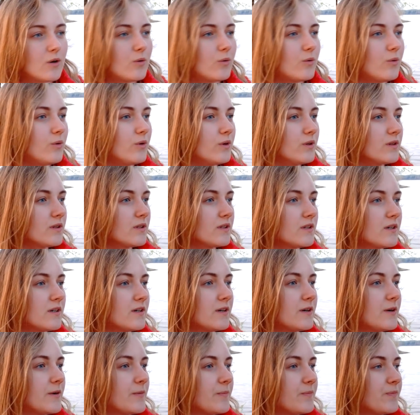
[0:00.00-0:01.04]
он
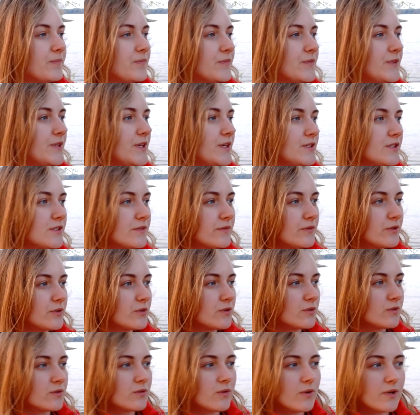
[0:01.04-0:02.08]
э, действует
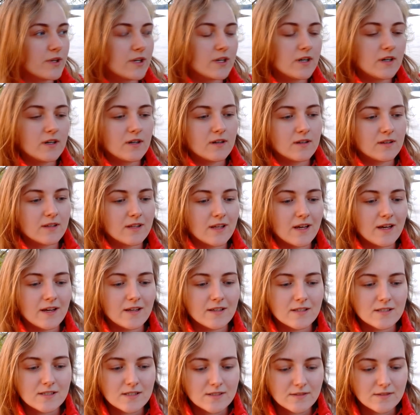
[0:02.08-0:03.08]
только на,